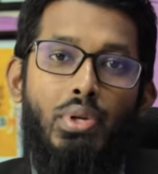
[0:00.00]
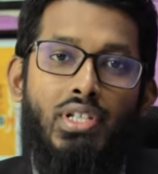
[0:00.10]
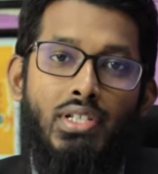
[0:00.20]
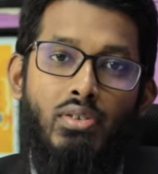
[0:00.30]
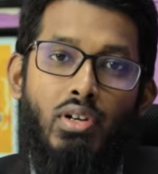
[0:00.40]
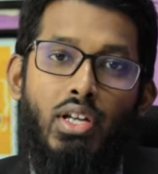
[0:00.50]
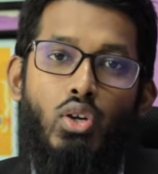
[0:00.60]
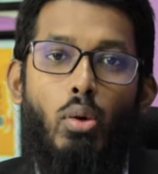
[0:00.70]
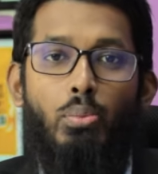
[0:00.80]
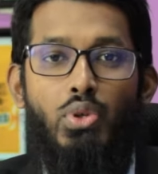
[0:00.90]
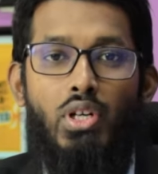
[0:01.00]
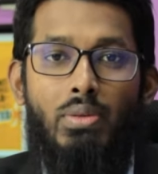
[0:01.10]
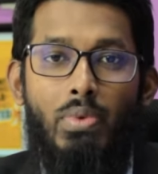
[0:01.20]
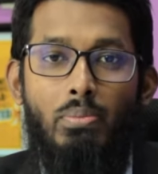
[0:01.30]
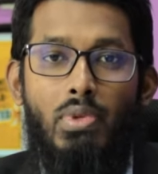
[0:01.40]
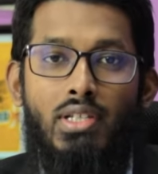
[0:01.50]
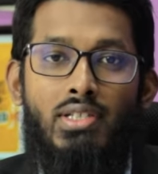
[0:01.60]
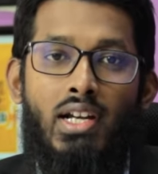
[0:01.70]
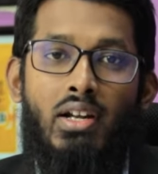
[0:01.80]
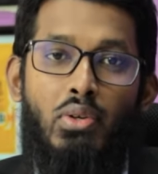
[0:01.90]
বিশেষ করে কম্পিউটার ডিপার্টমেন্টে
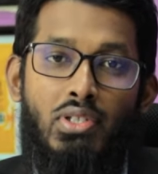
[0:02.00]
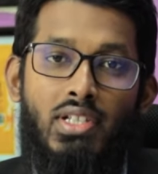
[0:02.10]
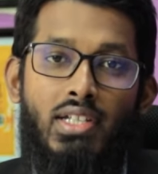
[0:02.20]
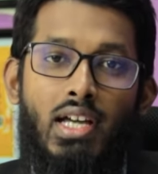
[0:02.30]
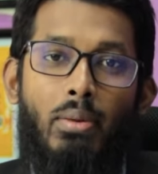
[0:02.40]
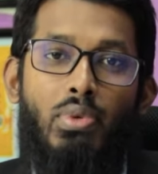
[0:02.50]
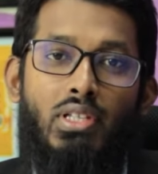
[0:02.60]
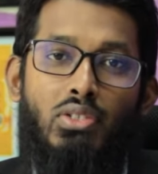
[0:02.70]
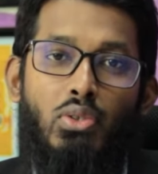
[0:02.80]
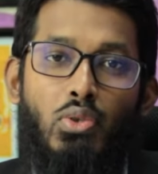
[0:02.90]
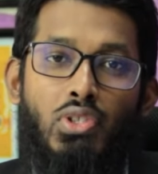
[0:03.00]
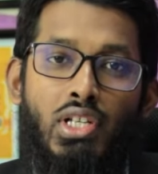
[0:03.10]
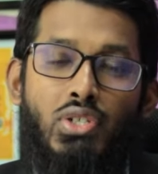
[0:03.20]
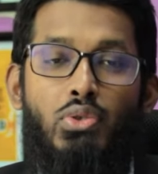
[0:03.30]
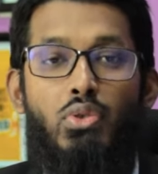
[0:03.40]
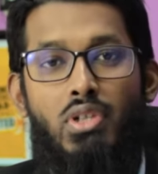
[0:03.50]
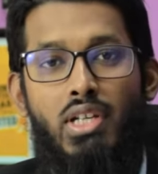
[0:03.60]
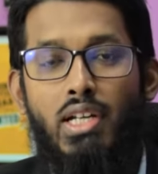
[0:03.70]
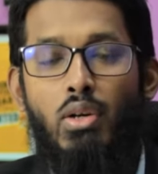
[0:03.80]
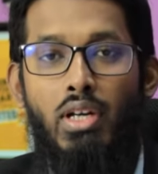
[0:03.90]
যারা রয়েছেন আপনাদের জন্য সে সুযোগ
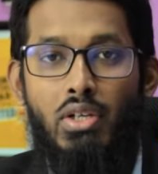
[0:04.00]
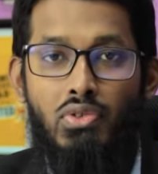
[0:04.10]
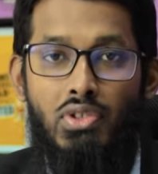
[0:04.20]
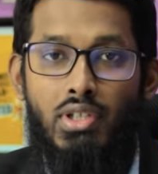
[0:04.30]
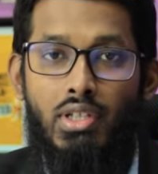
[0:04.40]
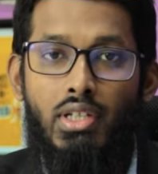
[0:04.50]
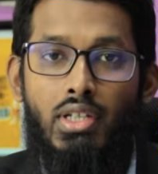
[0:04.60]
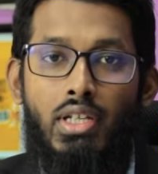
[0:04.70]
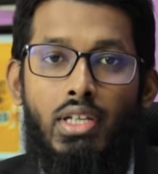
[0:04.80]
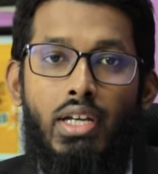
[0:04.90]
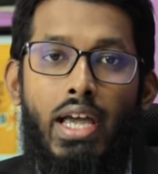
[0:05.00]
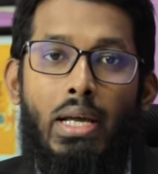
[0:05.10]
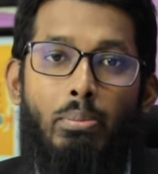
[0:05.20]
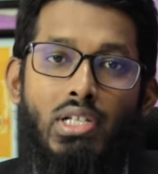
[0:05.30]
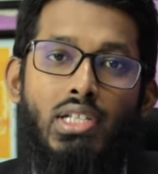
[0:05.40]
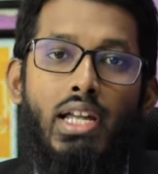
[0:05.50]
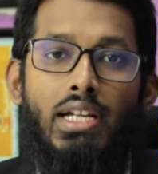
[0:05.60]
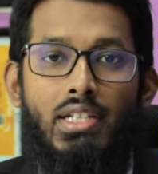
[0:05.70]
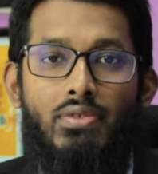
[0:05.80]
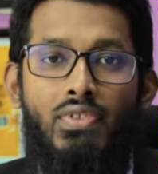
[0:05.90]
নিয়ে এলো এডুসিটি এক মাসের
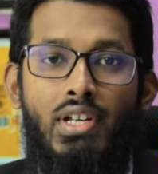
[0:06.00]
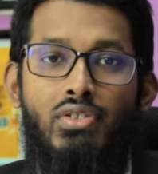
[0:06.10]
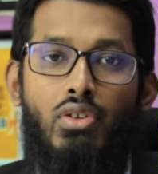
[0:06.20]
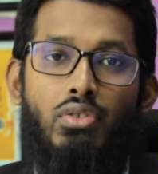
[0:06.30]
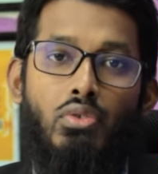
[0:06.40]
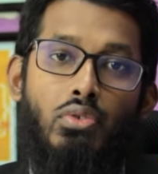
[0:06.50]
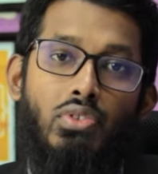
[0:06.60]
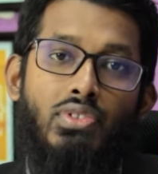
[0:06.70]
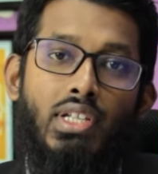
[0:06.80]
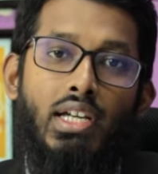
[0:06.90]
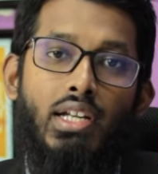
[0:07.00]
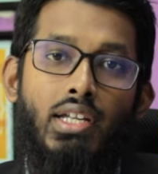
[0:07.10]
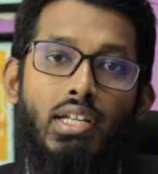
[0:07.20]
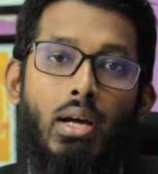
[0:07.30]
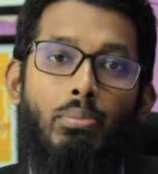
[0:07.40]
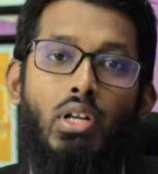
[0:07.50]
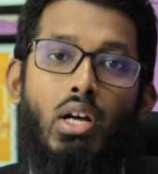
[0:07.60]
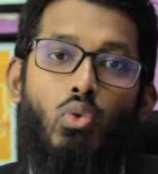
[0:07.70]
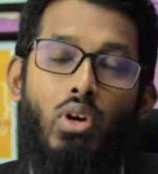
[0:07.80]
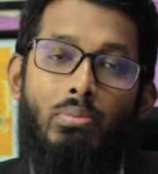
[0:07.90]
একটি ফ্রি শর্ট কোর্স যেখানে
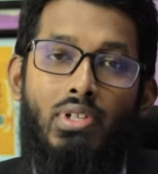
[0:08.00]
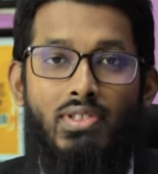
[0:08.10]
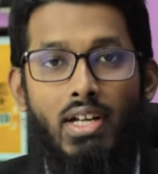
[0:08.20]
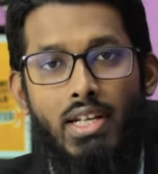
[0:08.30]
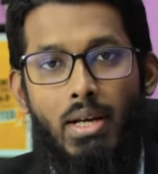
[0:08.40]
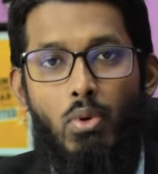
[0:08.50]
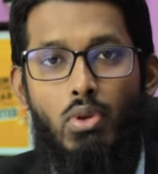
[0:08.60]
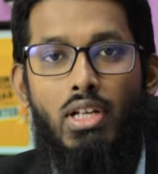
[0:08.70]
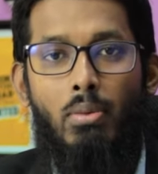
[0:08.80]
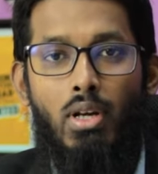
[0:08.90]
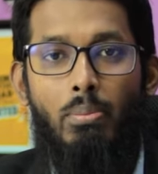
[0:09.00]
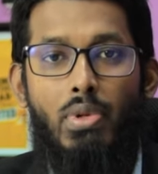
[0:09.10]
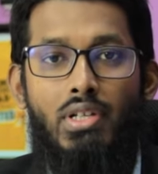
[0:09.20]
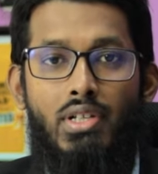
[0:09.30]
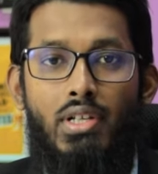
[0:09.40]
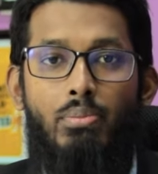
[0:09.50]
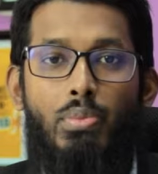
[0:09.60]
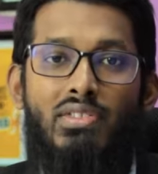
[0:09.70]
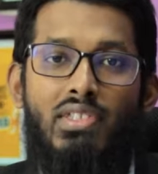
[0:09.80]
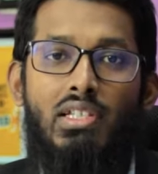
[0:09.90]
আপনারা ওয়েব ডিজাইন এবং ডেভেলপমেন্টের
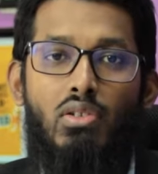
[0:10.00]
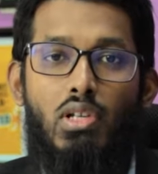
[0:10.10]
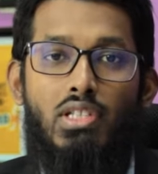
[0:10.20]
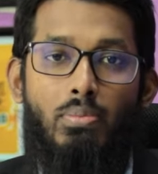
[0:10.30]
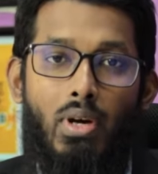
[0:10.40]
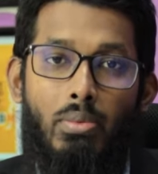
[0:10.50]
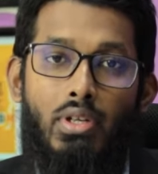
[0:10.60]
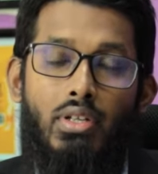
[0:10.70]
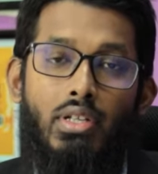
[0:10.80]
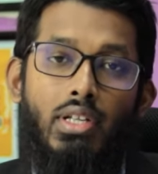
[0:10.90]
বেসিক নলেজ পাবেন